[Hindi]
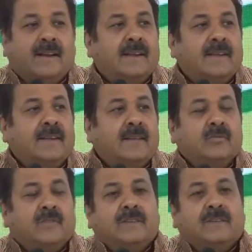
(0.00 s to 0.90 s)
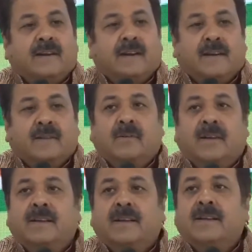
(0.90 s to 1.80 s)
ने लिख के दिया दूसरी सरकार
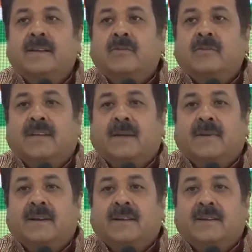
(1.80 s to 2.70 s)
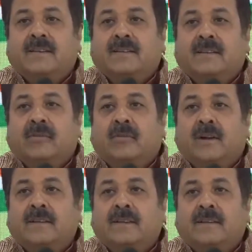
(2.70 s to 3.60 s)
जो है उस कैबिनेट के डिसीजन को
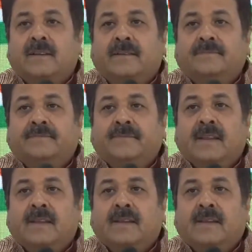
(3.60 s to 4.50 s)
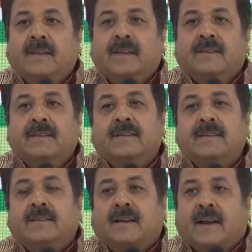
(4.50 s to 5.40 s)
लट देती है या
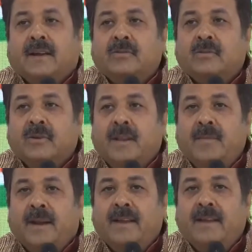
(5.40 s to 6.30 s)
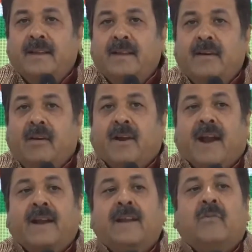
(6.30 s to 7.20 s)
तीसरी सरकार उसको नहीं मानेगी
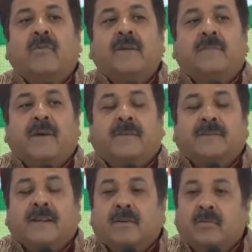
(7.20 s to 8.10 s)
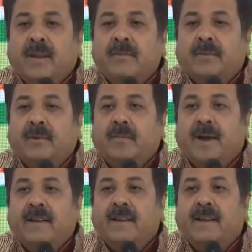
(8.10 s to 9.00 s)
और आगे कोई अफसर क्यों नहीं क्यों
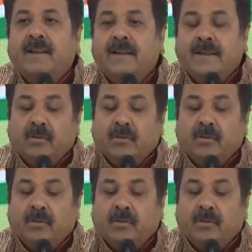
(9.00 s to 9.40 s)
मानेगा